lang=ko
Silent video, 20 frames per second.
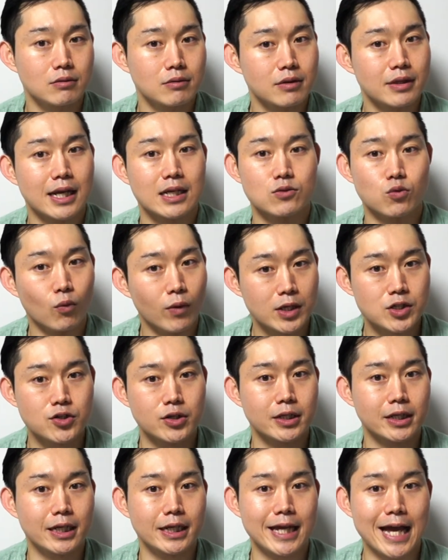that's what you're
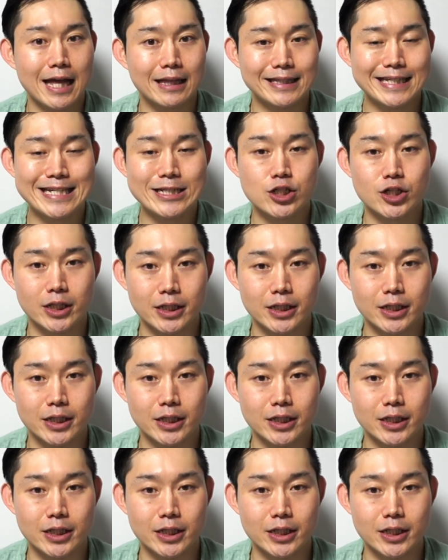gonna get this